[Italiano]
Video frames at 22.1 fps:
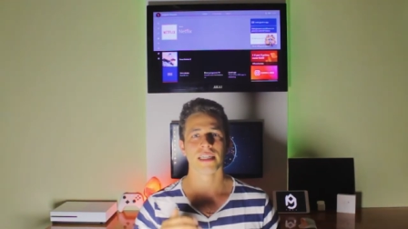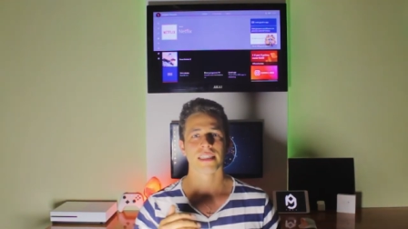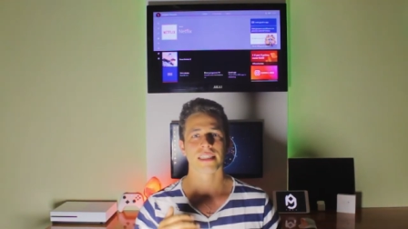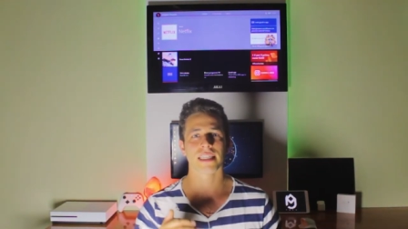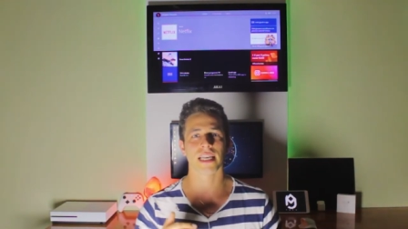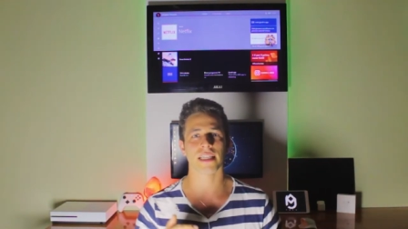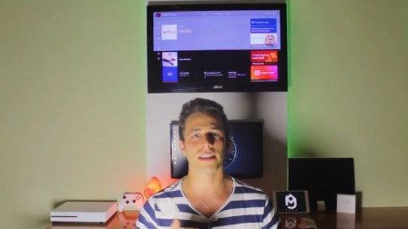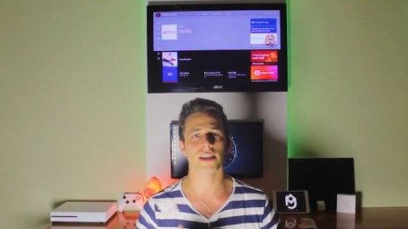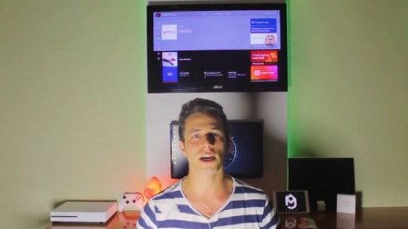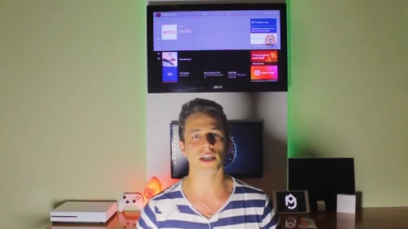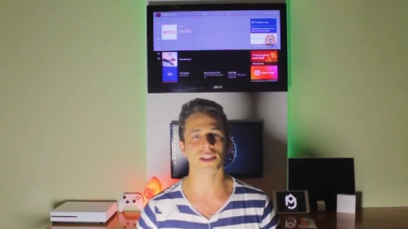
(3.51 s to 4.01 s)

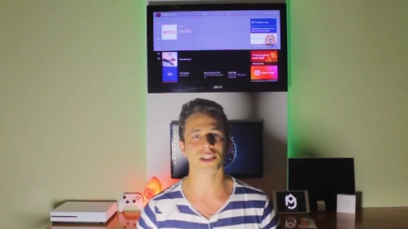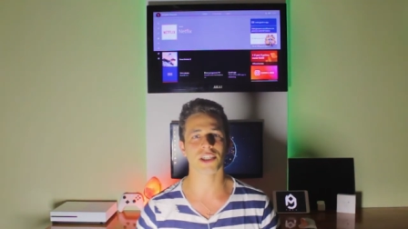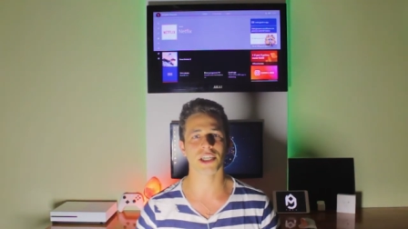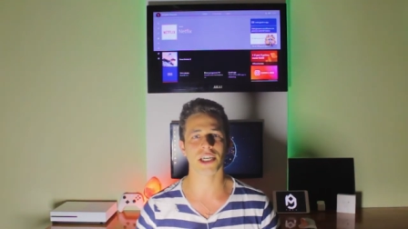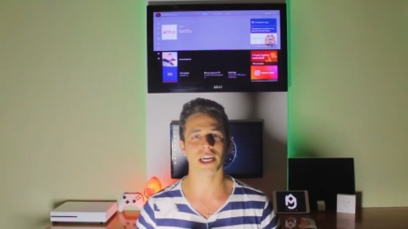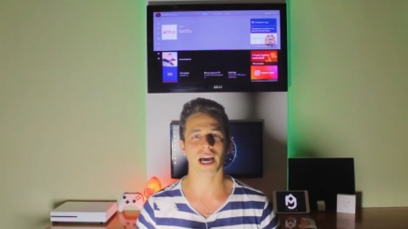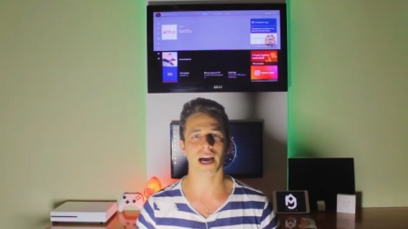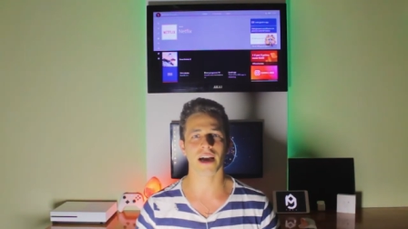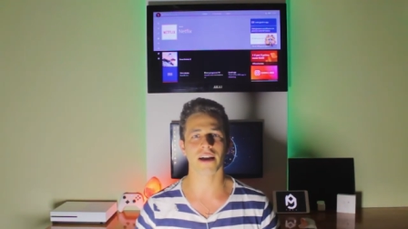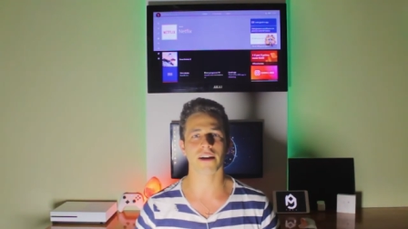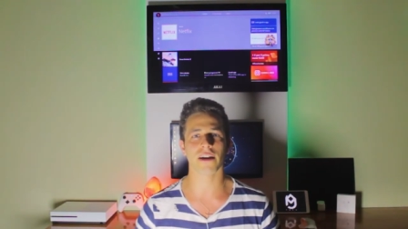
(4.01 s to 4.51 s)
Siete
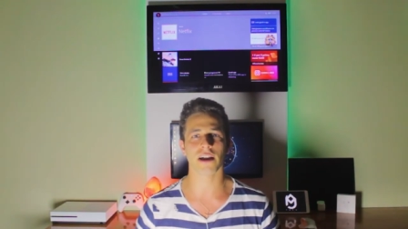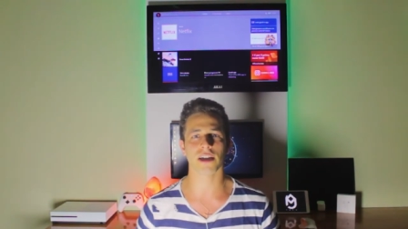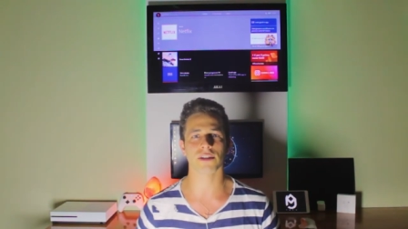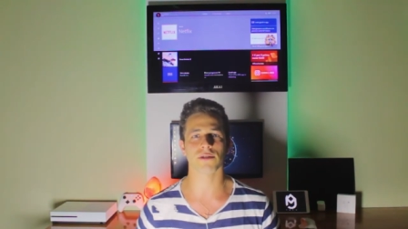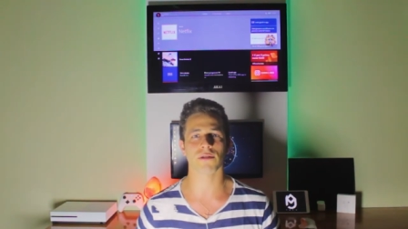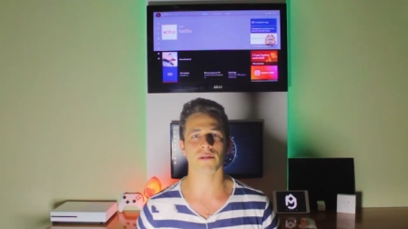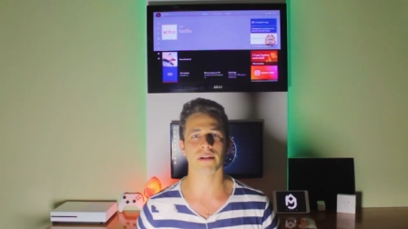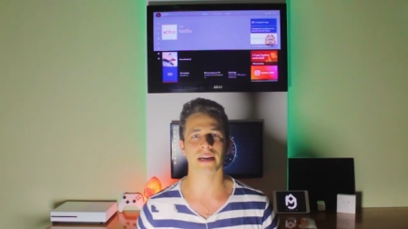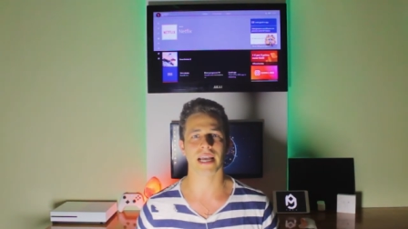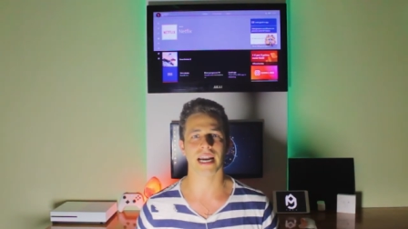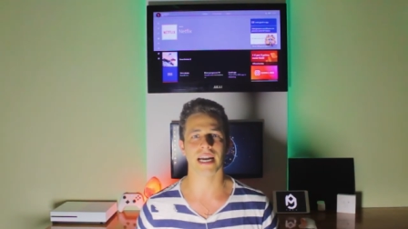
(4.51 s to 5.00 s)
oggi ancora
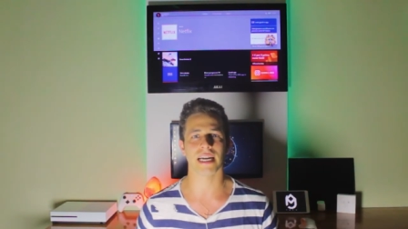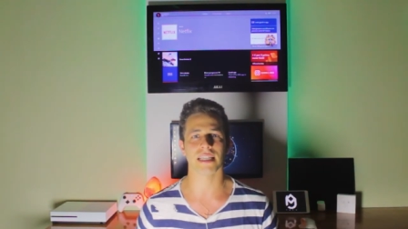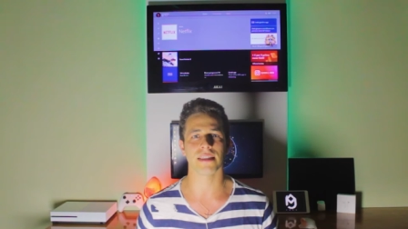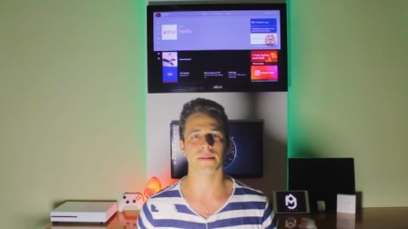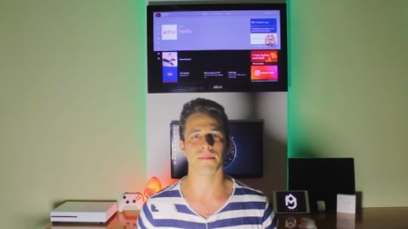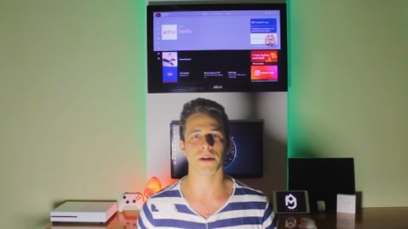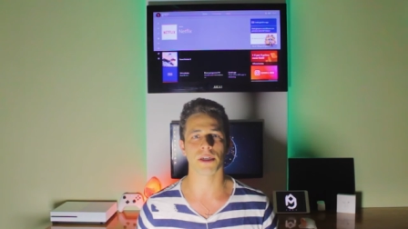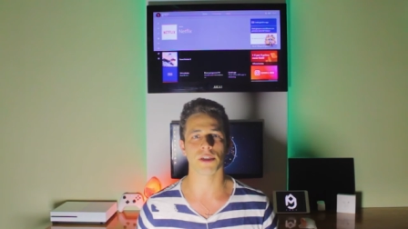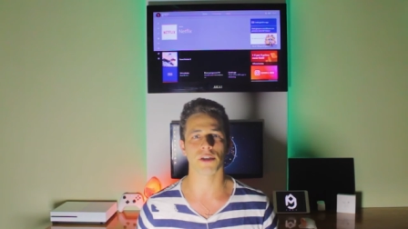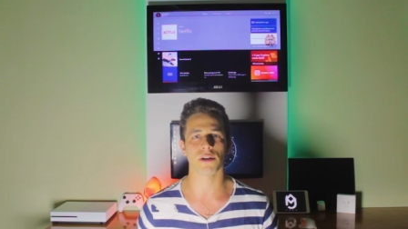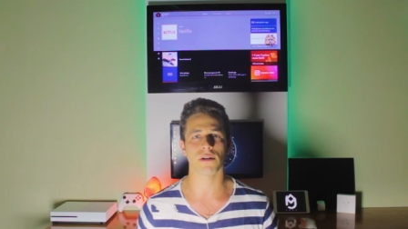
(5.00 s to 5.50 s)
sul canale
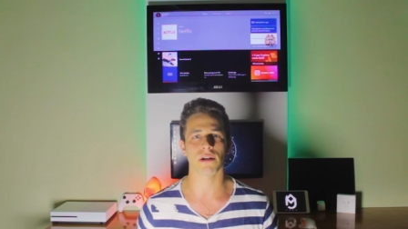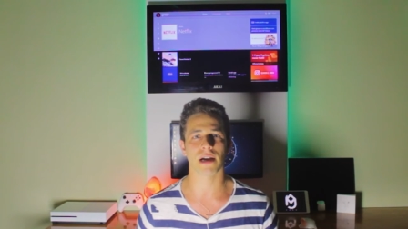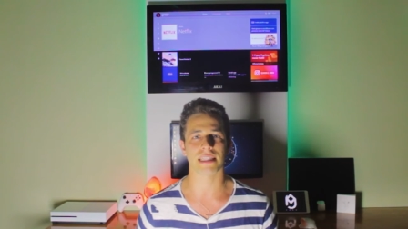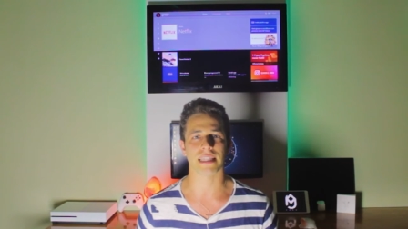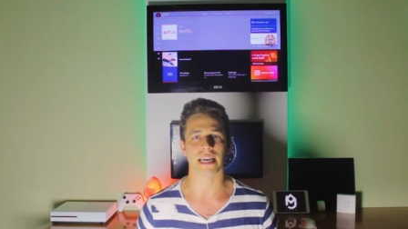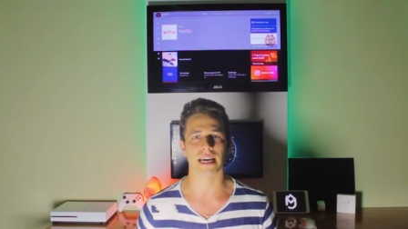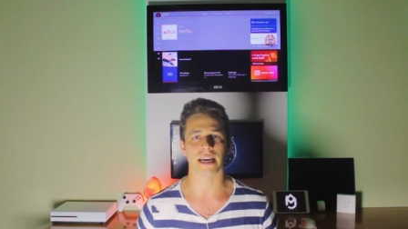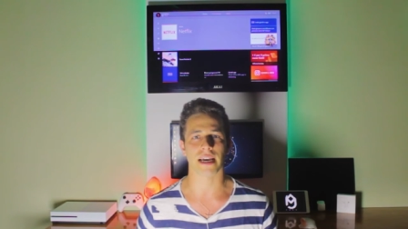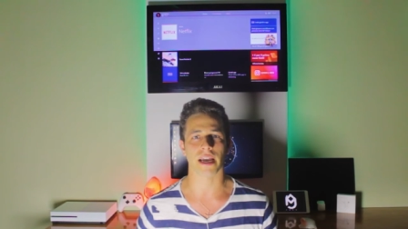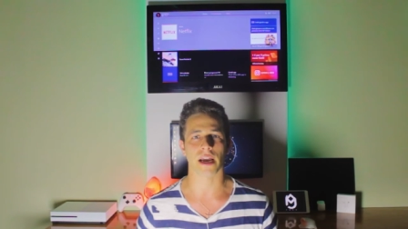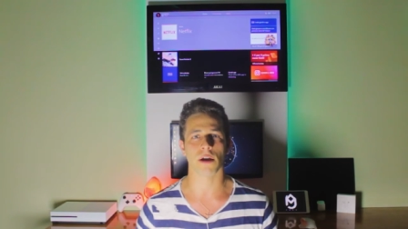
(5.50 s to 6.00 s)
di Pringi Luca
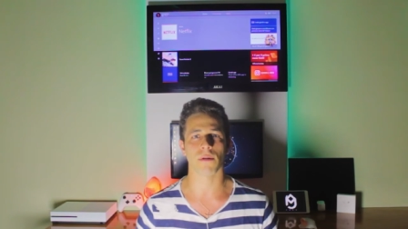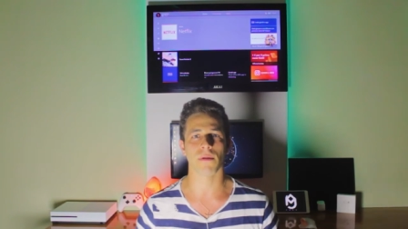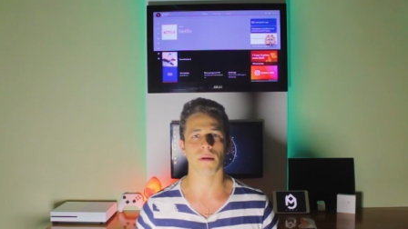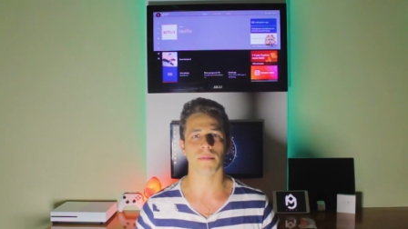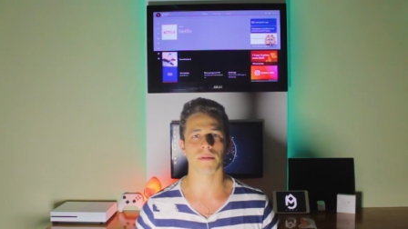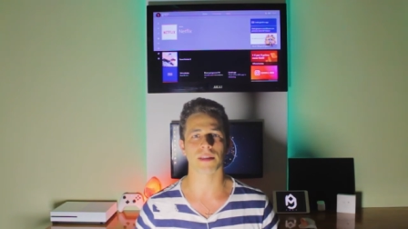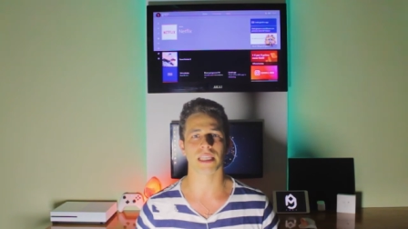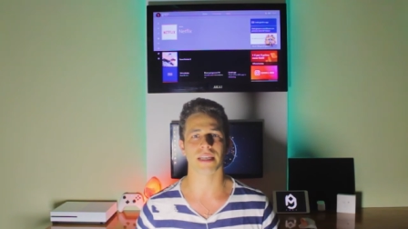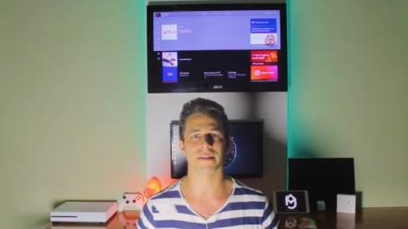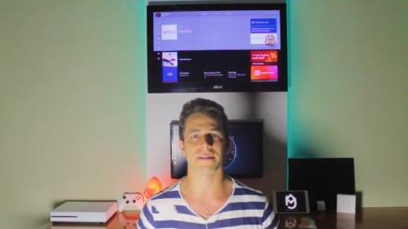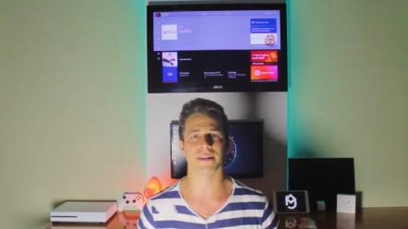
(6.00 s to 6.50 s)
Tech e come
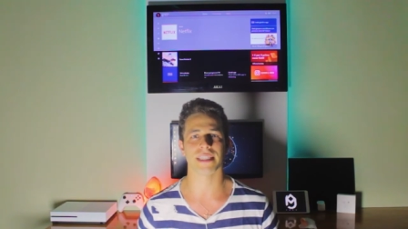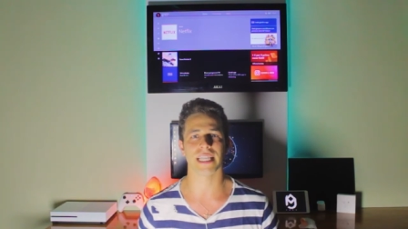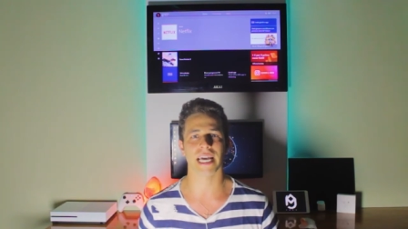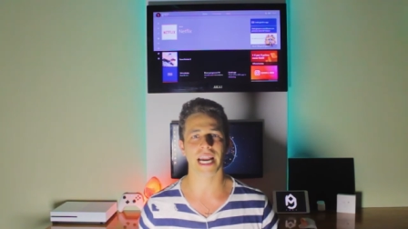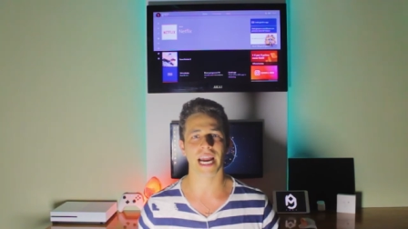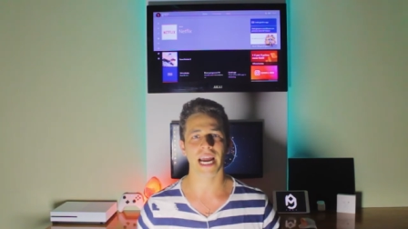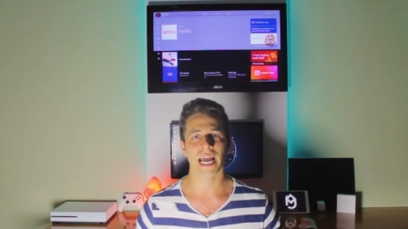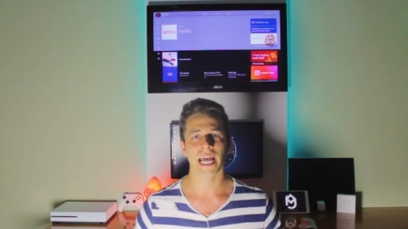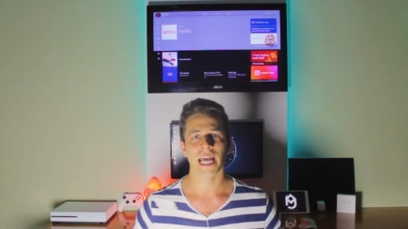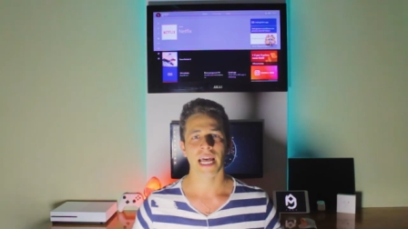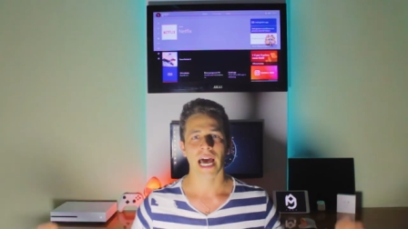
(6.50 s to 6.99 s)
potete
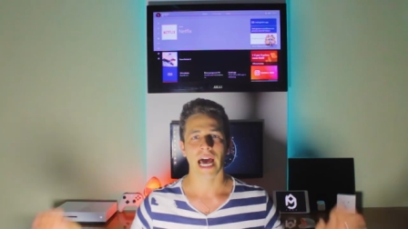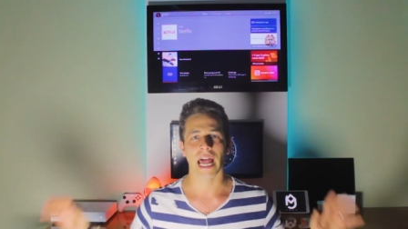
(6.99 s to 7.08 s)
vedere